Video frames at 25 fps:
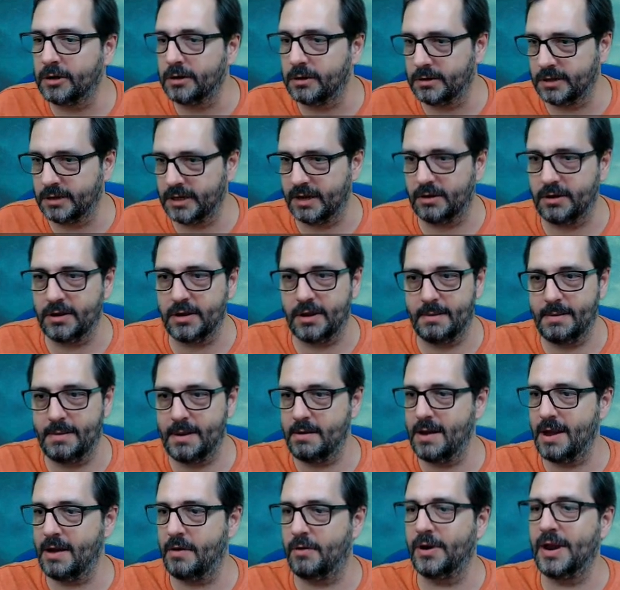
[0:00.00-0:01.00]
Oye, oye,
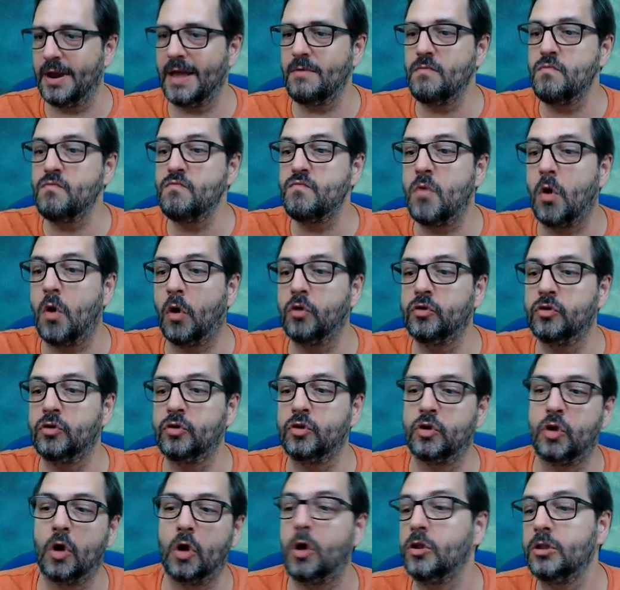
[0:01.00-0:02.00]
veo ahora un
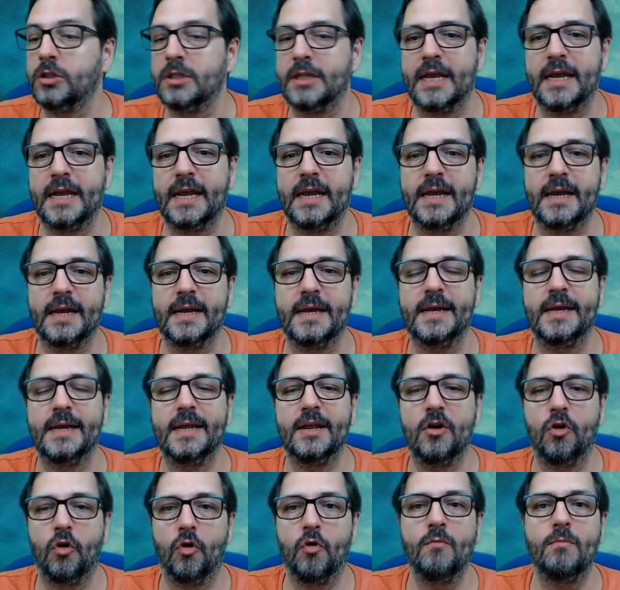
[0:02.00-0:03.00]
montón de,
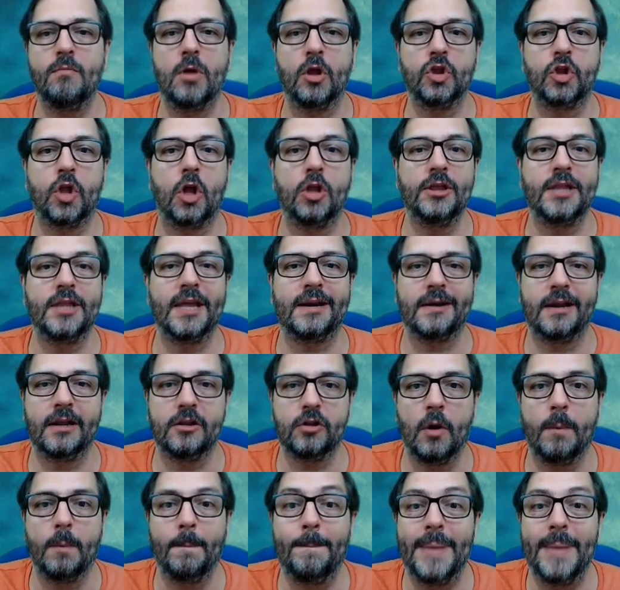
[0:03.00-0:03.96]
un montón de retos.